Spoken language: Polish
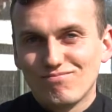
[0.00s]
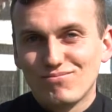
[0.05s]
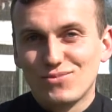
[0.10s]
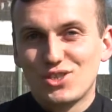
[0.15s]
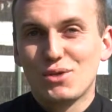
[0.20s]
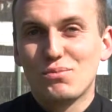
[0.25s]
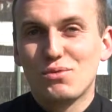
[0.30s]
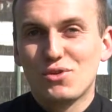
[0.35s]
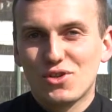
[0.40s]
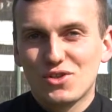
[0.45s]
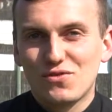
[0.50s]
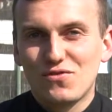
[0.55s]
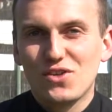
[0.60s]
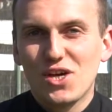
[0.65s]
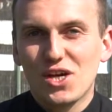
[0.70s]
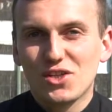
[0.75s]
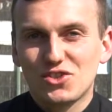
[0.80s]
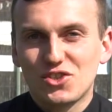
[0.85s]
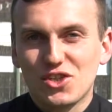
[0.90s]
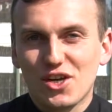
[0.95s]
żeby
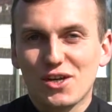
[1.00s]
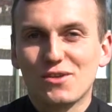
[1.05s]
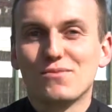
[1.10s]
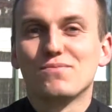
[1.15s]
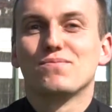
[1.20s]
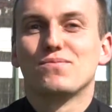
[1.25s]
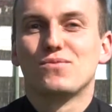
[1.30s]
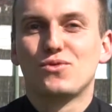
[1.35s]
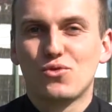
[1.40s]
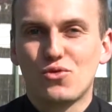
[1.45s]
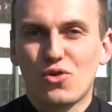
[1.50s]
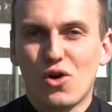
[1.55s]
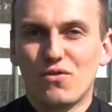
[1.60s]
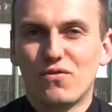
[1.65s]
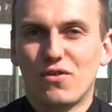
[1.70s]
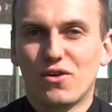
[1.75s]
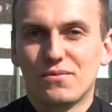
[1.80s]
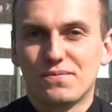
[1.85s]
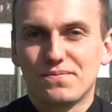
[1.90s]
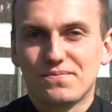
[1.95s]
rozwijać się
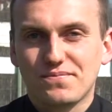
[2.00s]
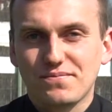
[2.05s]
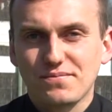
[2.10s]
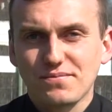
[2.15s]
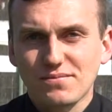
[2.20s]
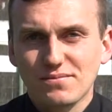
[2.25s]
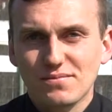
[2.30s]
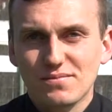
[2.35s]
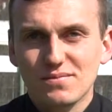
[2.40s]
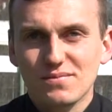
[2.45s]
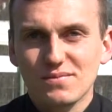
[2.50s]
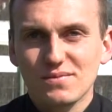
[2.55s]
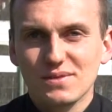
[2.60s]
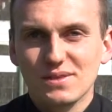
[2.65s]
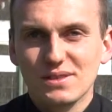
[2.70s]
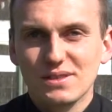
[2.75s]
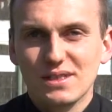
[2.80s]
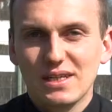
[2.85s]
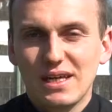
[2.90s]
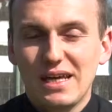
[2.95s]
duchowo.
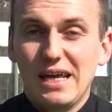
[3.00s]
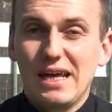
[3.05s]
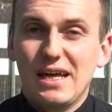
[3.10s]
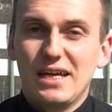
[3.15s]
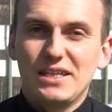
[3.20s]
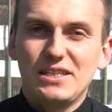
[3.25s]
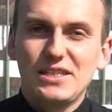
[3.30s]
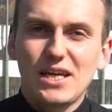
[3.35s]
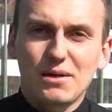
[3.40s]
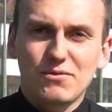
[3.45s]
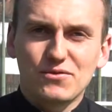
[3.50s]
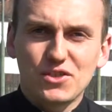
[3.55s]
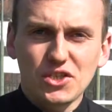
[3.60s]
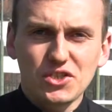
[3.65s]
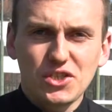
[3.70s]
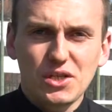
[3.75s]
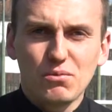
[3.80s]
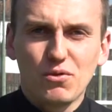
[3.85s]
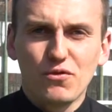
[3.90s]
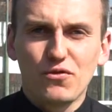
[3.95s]
I jak
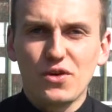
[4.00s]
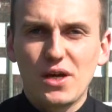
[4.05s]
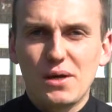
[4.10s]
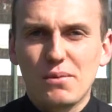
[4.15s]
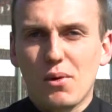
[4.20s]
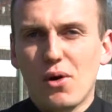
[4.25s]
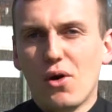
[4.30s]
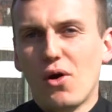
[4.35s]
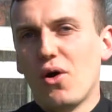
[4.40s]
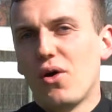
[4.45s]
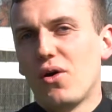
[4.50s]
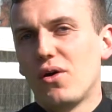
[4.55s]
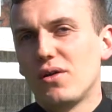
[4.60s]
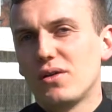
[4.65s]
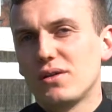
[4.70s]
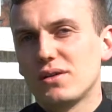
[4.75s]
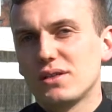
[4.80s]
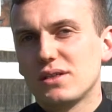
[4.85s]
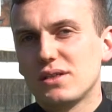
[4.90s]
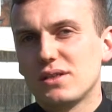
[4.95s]
wcześniej mówiłem o,
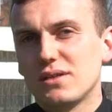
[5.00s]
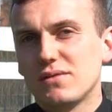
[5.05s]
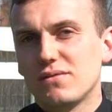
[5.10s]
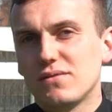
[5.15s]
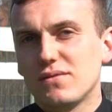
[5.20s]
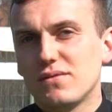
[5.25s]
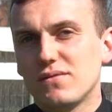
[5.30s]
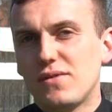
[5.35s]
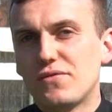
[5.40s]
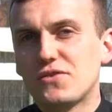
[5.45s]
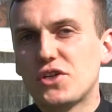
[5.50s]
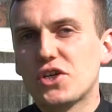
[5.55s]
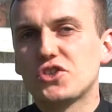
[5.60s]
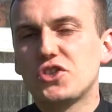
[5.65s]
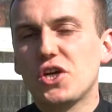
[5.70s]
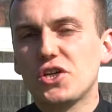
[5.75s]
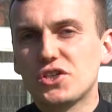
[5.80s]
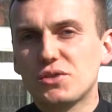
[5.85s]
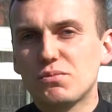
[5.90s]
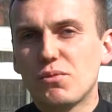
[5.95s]
we
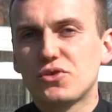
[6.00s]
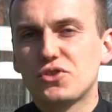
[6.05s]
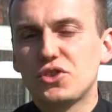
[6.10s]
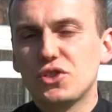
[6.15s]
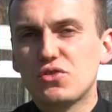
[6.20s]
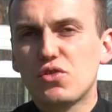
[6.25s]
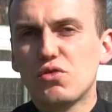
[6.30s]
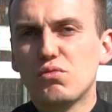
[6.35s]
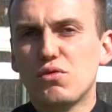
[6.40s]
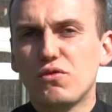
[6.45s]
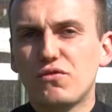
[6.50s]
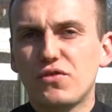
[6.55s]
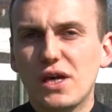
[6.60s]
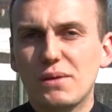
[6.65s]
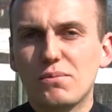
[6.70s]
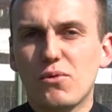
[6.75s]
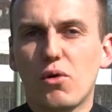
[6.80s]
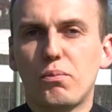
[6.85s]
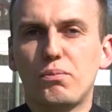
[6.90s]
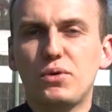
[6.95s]
wcześniejszym odcinku
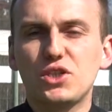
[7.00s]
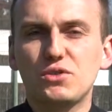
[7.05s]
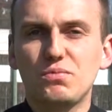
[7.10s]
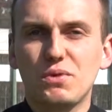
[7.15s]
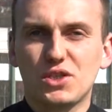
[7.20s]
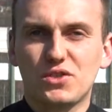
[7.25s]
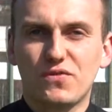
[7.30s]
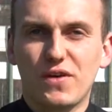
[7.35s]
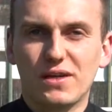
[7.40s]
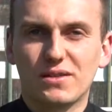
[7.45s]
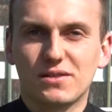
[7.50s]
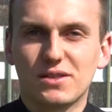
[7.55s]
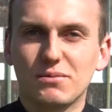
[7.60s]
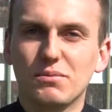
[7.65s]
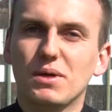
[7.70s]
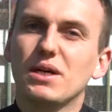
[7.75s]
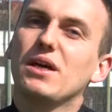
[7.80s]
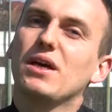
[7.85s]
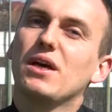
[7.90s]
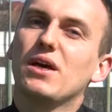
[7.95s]
mówiłem o Piśmie
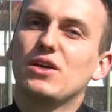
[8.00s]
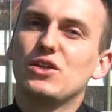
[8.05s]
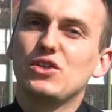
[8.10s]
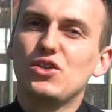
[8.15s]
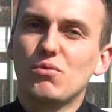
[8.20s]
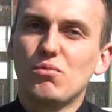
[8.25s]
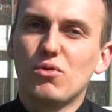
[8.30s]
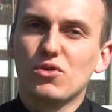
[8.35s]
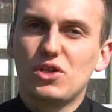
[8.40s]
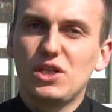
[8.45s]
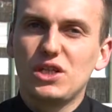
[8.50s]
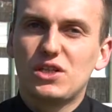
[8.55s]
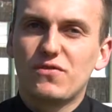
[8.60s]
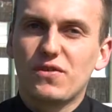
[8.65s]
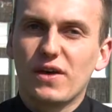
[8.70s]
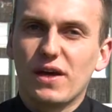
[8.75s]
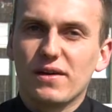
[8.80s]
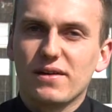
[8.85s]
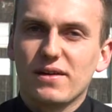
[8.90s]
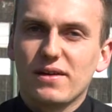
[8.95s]
Świętym i o
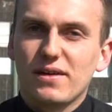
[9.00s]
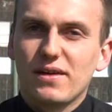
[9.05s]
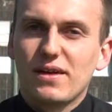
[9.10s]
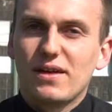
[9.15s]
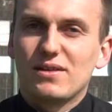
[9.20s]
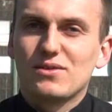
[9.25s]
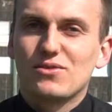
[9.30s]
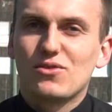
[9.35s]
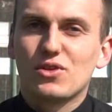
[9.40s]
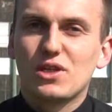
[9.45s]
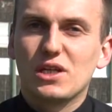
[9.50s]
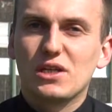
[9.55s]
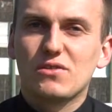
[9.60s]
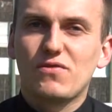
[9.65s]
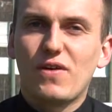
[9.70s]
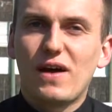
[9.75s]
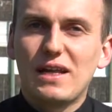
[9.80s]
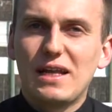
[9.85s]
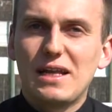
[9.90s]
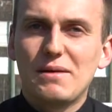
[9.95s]
modlitwie, to te
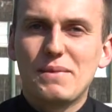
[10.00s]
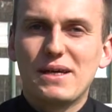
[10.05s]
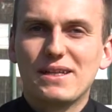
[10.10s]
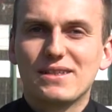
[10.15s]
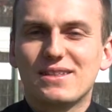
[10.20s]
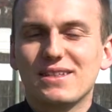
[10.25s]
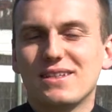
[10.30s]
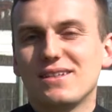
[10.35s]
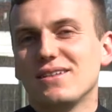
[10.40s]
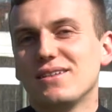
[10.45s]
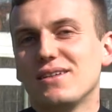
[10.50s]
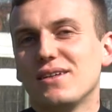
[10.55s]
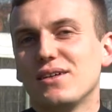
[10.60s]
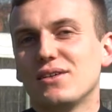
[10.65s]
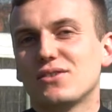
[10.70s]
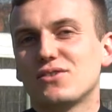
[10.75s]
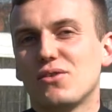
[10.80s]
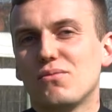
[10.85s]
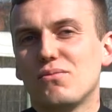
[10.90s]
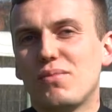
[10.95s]
dwa elementy
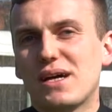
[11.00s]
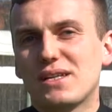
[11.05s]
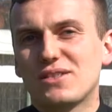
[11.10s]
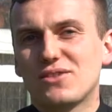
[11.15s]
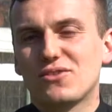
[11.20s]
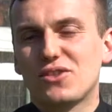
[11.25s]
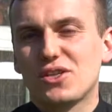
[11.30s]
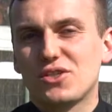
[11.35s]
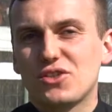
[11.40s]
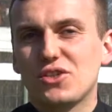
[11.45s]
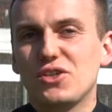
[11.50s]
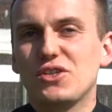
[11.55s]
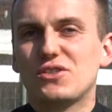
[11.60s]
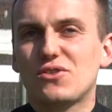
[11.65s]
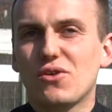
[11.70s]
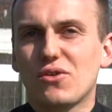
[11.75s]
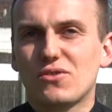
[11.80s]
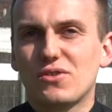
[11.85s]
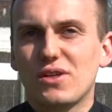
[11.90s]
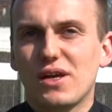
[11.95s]
są bardzo też
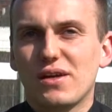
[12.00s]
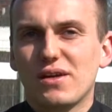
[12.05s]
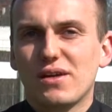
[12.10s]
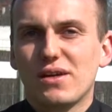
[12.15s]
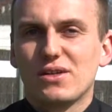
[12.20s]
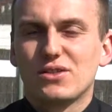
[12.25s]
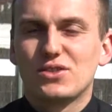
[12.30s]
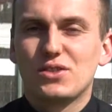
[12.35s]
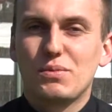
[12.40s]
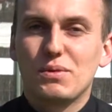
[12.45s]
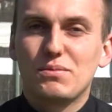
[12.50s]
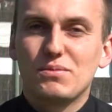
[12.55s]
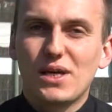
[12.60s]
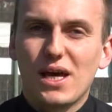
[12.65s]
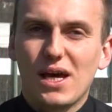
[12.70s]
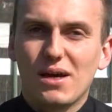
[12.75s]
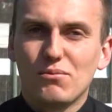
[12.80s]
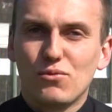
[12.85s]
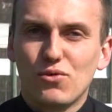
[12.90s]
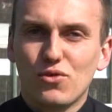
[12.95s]
istotne, żebym
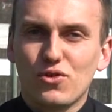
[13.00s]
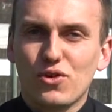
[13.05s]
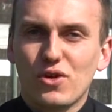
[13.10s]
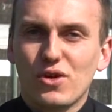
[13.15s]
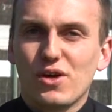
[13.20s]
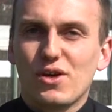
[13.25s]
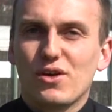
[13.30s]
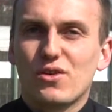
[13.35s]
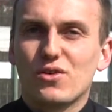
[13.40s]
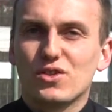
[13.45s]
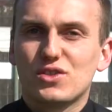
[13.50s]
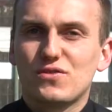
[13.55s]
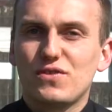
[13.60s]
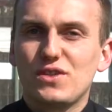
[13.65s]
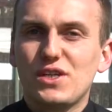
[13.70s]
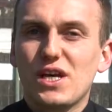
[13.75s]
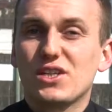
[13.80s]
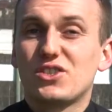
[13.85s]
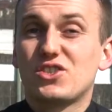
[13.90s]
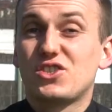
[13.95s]
ja mógł
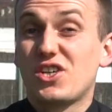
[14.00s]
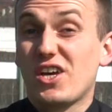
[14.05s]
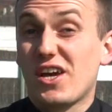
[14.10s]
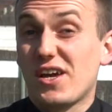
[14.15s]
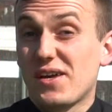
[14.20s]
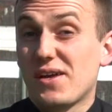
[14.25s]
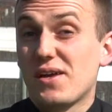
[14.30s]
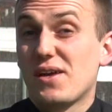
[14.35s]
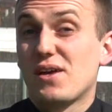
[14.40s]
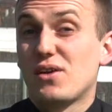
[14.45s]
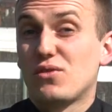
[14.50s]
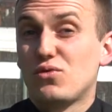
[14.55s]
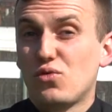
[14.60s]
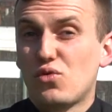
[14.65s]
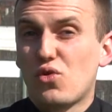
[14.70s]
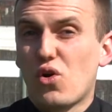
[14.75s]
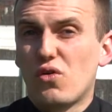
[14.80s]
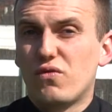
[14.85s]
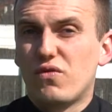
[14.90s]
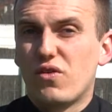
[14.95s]
rozwijać się
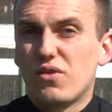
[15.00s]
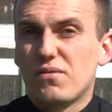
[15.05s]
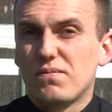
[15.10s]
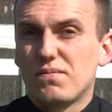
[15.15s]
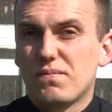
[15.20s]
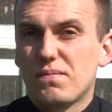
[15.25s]
duchowo.